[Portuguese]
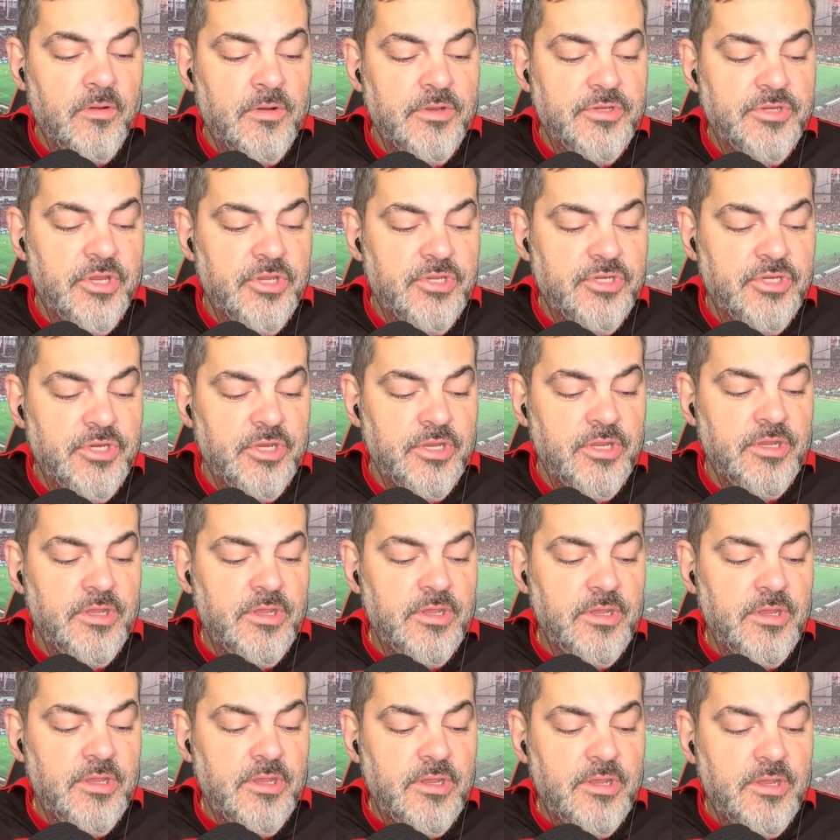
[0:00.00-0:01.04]
a gente
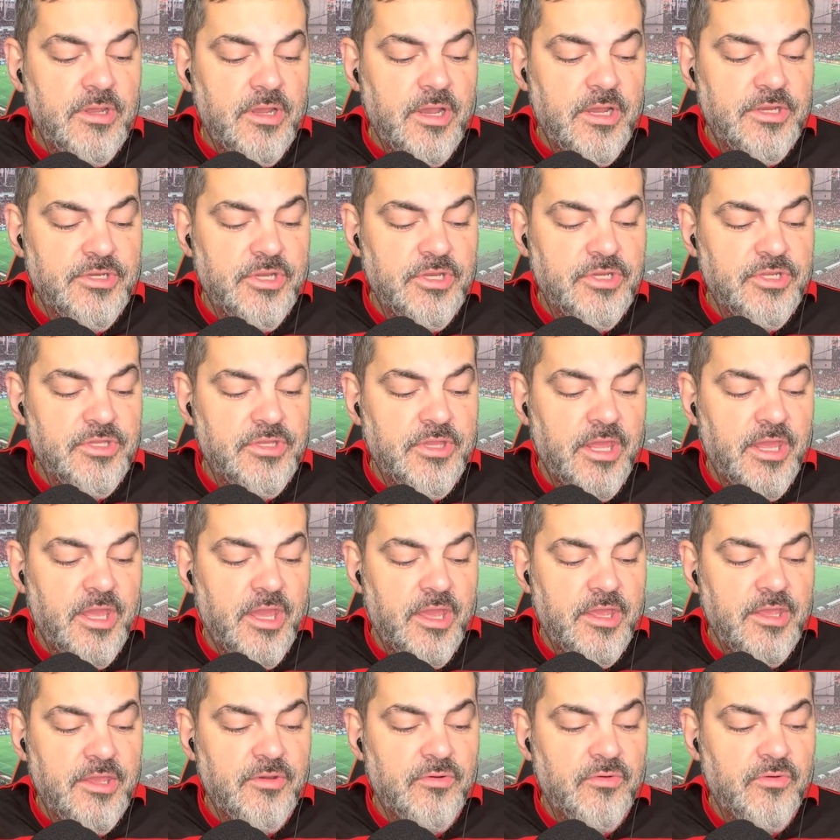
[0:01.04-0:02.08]
a gente tem
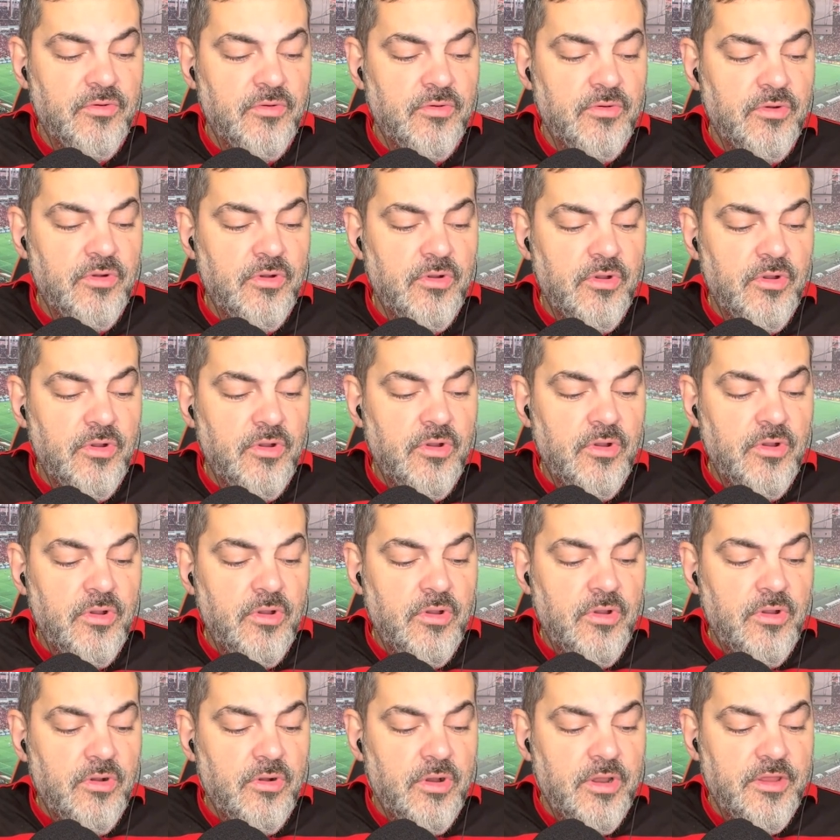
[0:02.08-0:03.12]
aí o
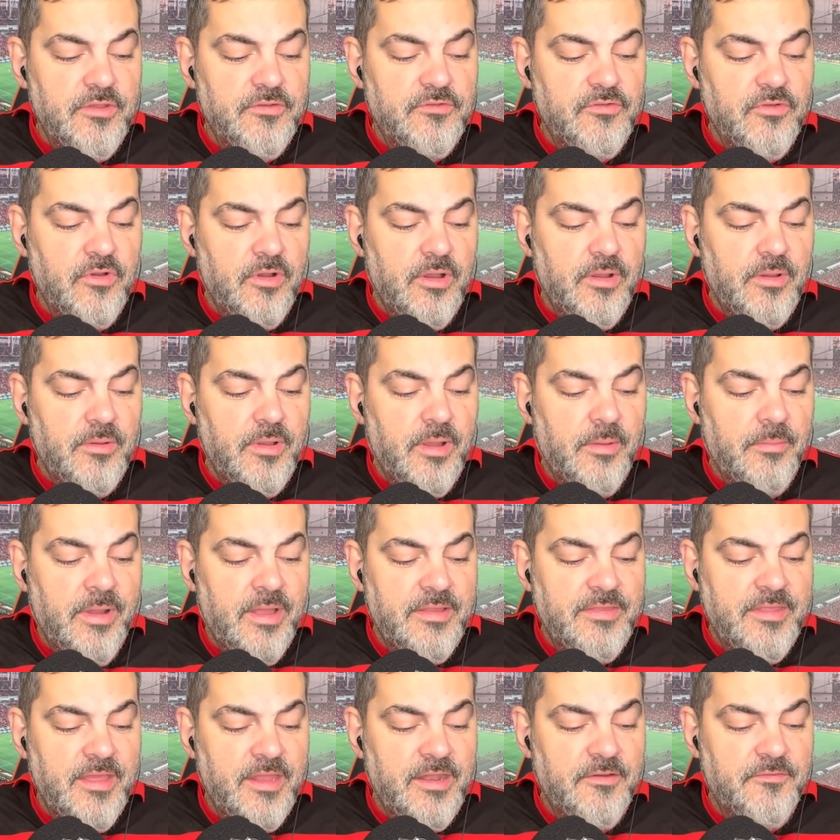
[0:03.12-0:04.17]
Olha só, a
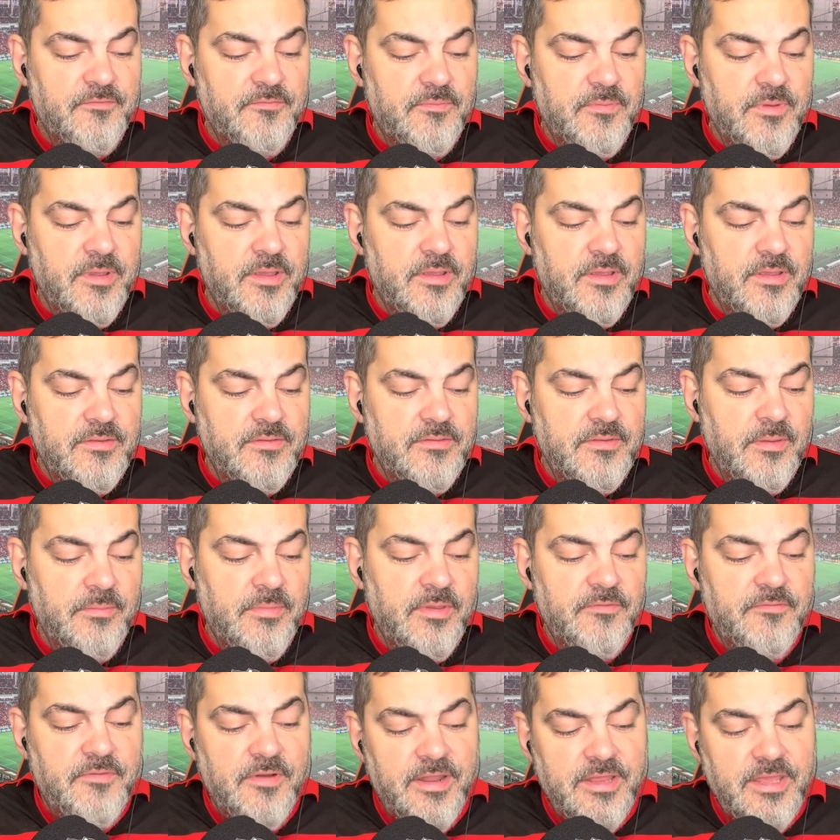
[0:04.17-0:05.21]
matéria é,
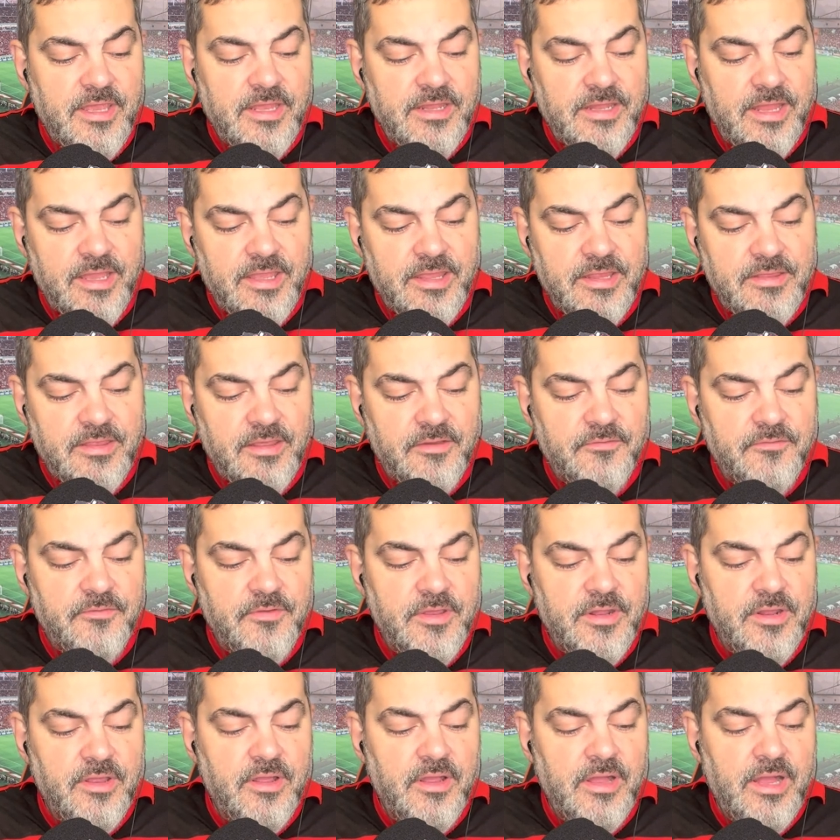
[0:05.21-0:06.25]
também fala que na
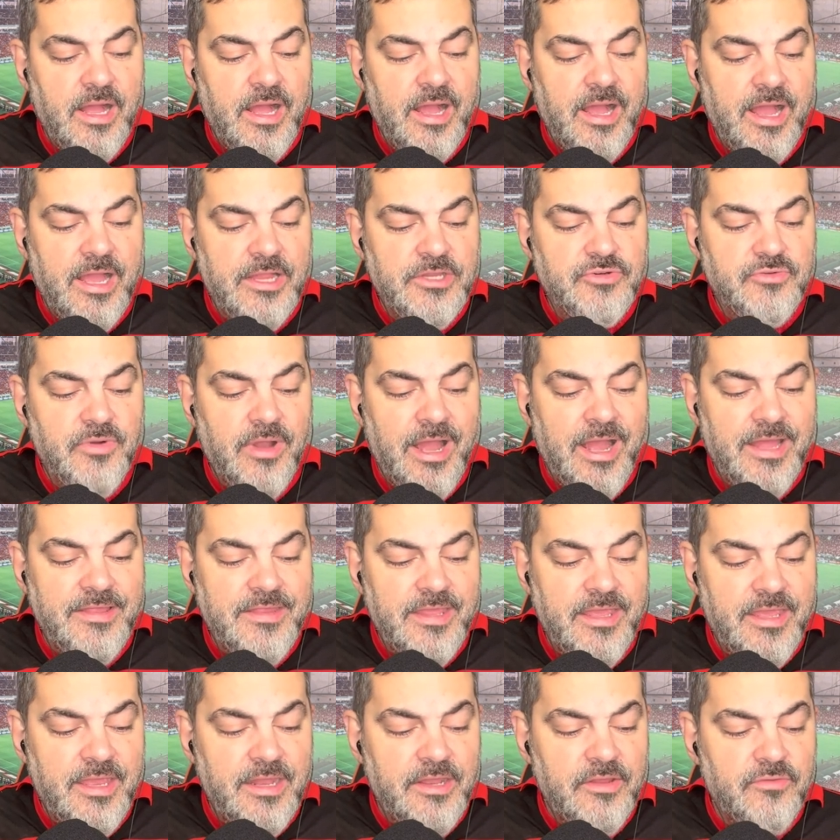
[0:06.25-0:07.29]
quinta-feira a rádio
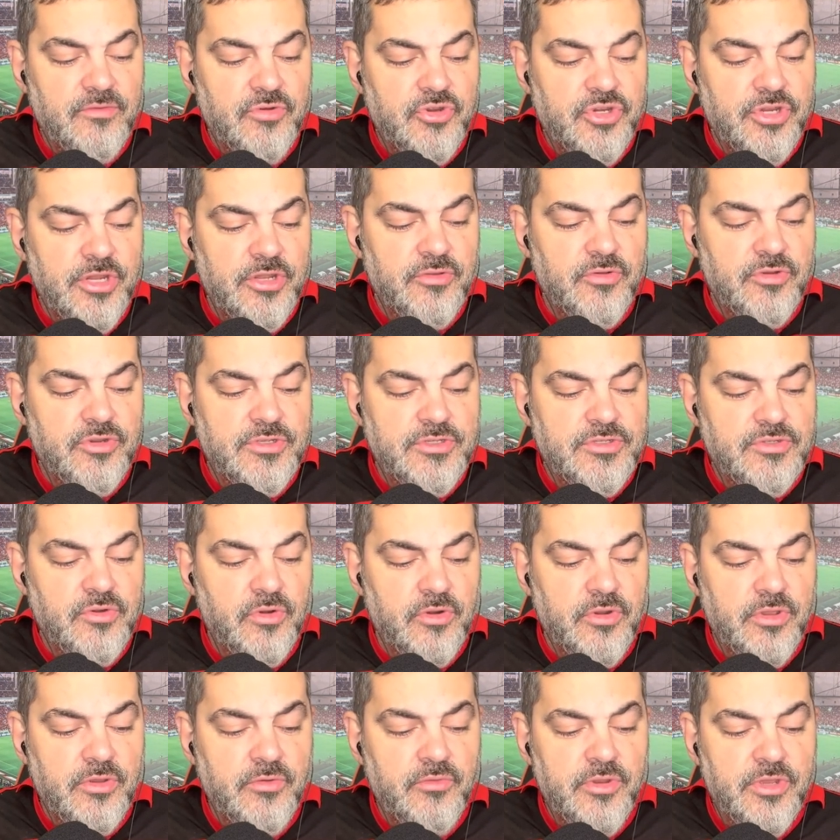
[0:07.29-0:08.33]
ADN do Chile noticiou
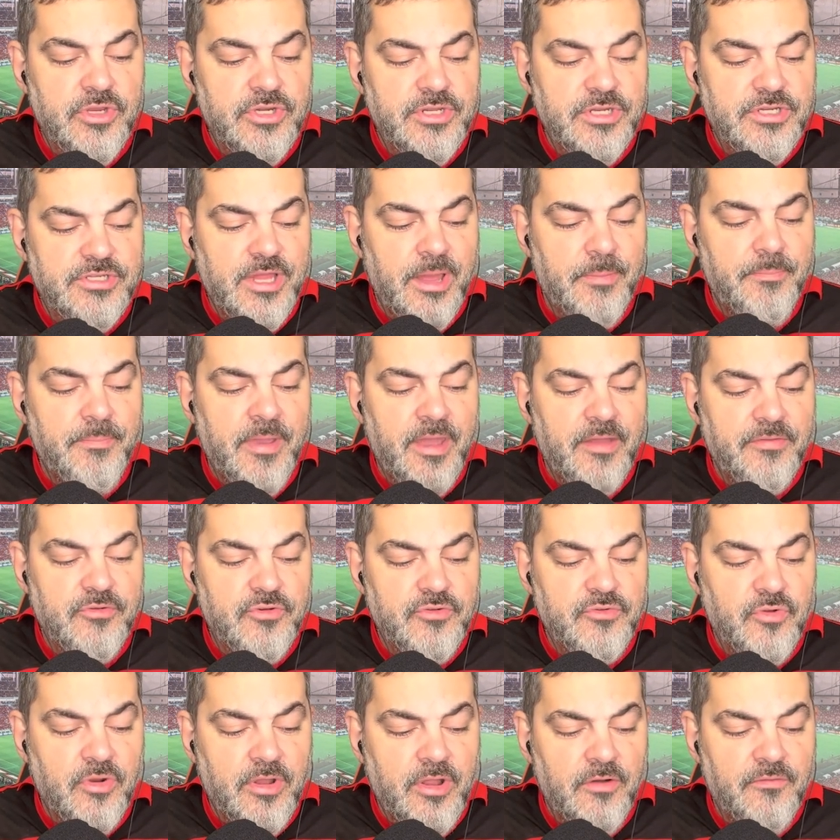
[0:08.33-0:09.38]
que o Isla está perto
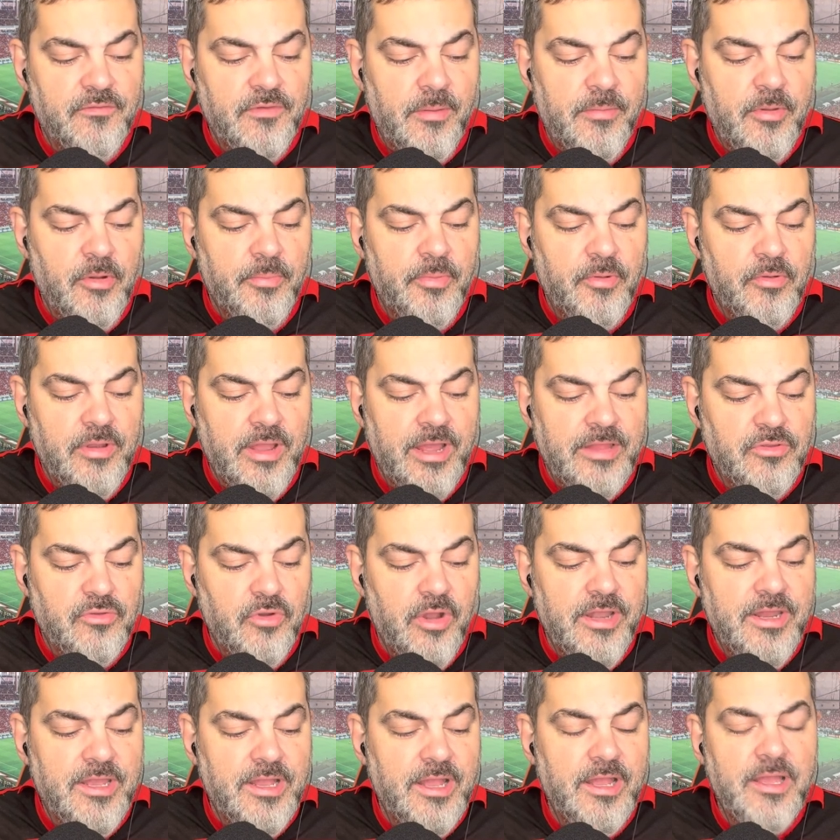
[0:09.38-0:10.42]
de trocar o Flamengo pelo
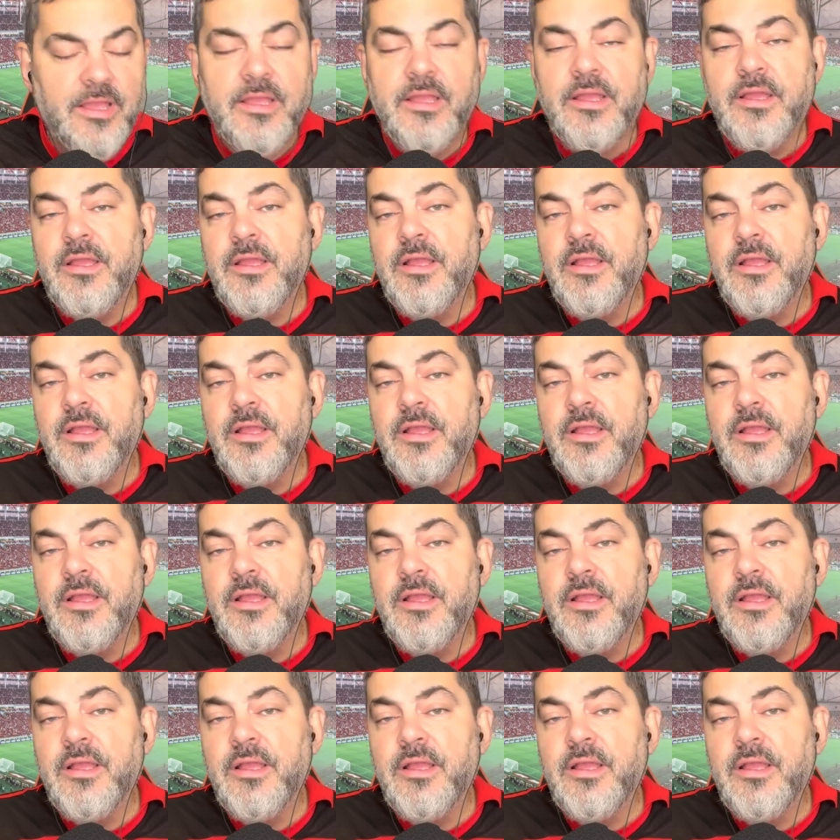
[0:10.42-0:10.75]
Católica.